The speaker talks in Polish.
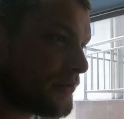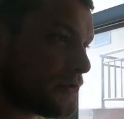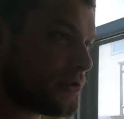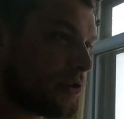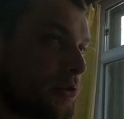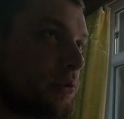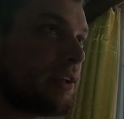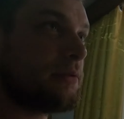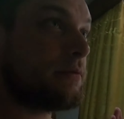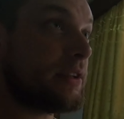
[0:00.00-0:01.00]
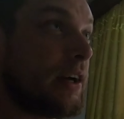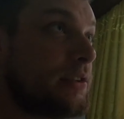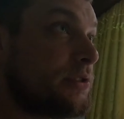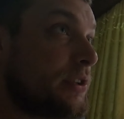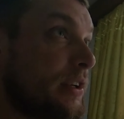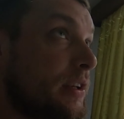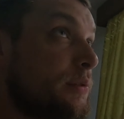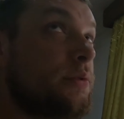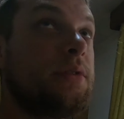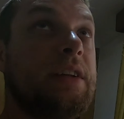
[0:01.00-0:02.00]
Wszystko tutaj widać, że
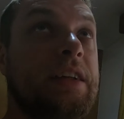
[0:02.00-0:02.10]
jest